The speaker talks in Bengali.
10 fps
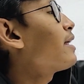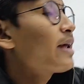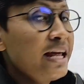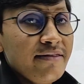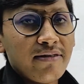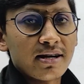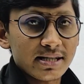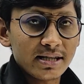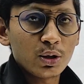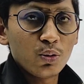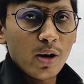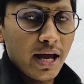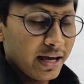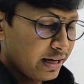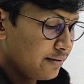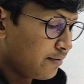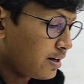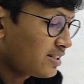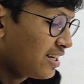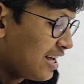এটা ইনভার্স টু এ
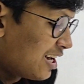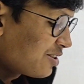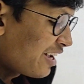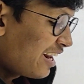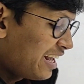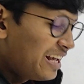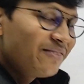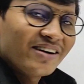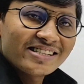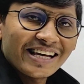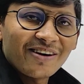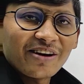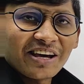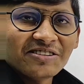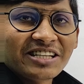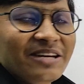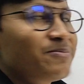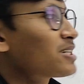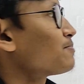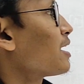ইনভার্স সো এখানে ইনভার্স দেখে অনেকে হচ্ছে
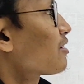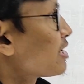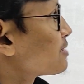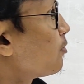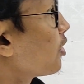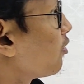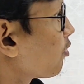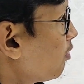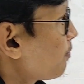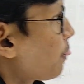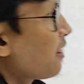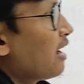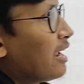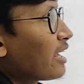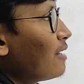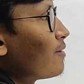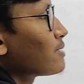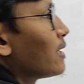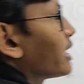ইনভার্স ম্যাট্রিক্স মনে করো এটাকে ইনভার্স